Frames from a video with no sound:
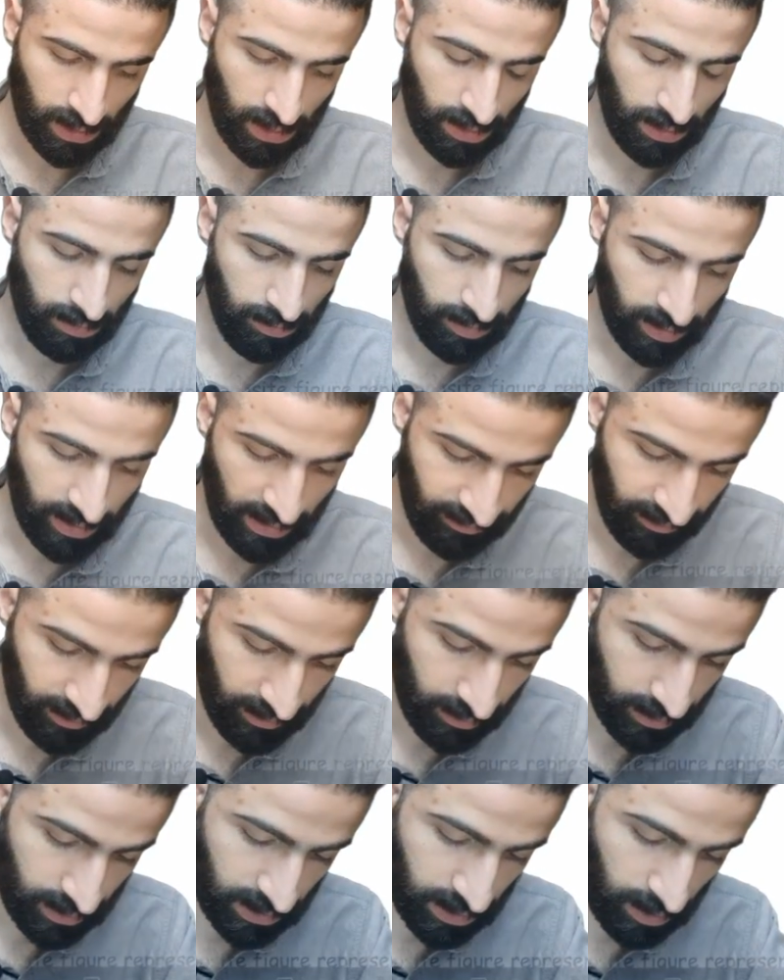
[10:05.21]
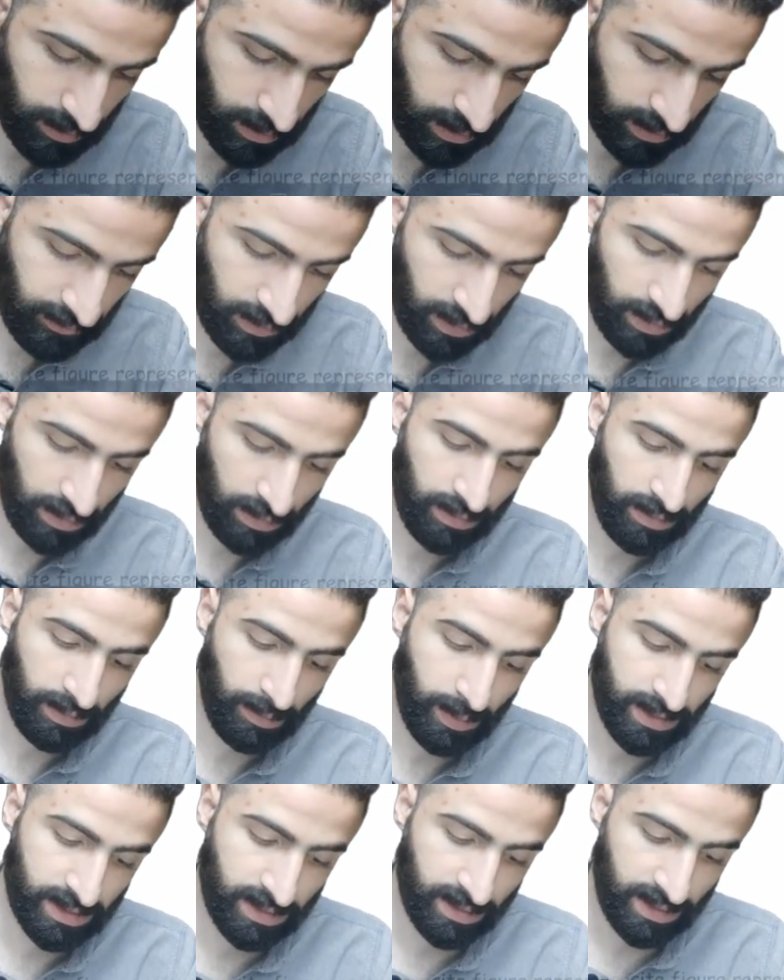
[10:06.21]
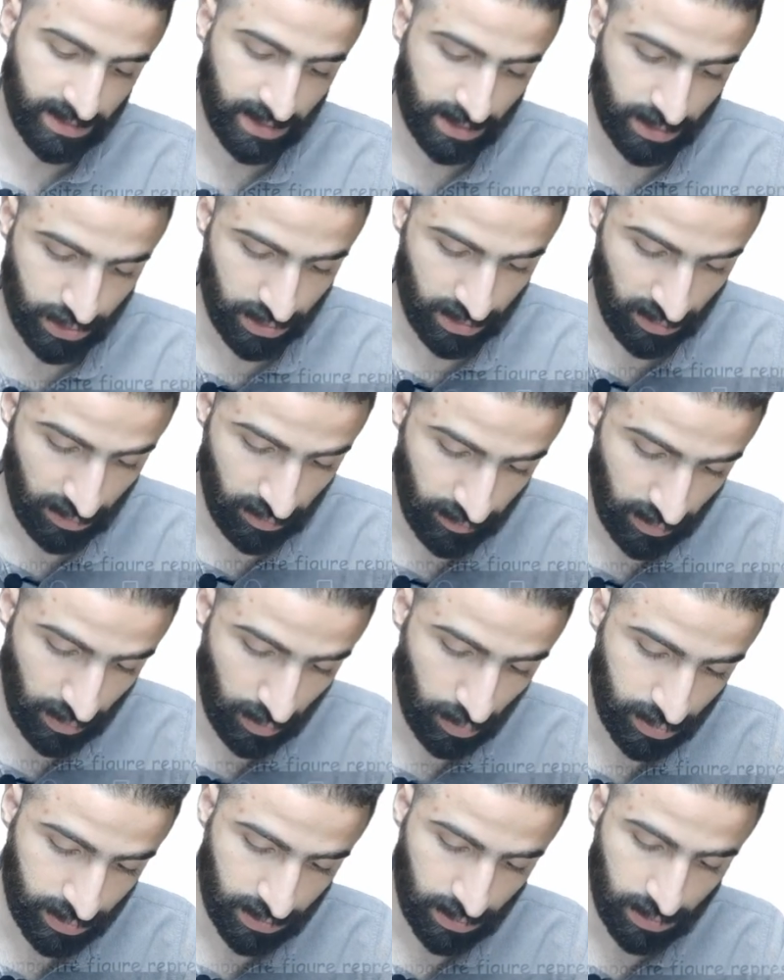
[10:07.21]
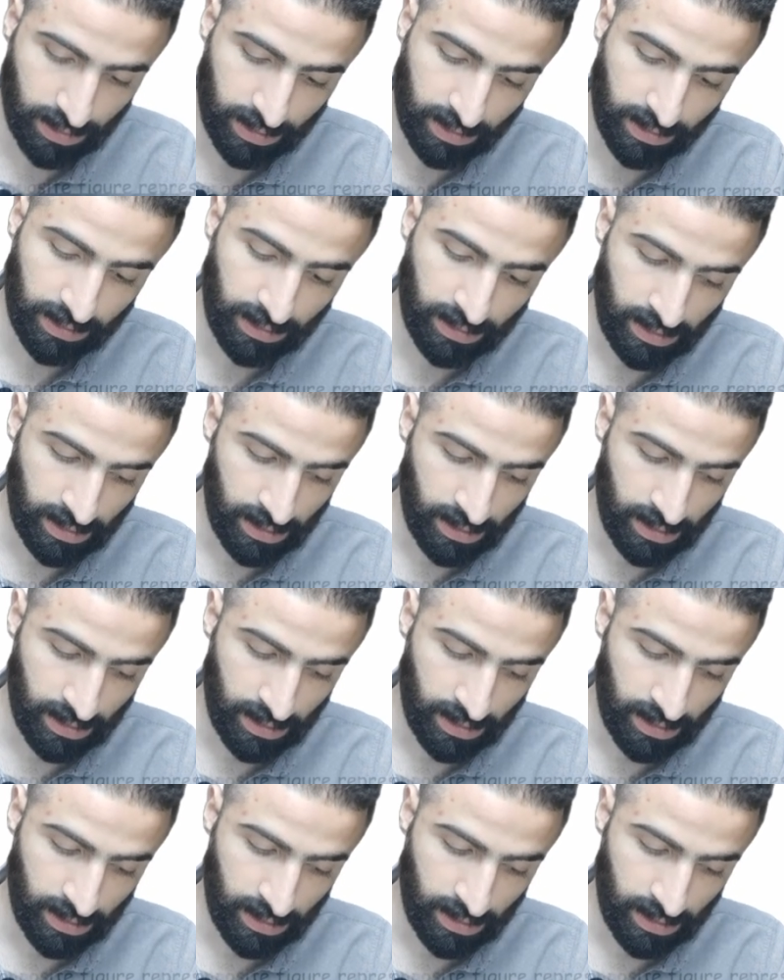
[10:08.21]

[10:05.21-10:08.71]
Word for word: نمبر 11 the opposite figure represent a section of a closed circuit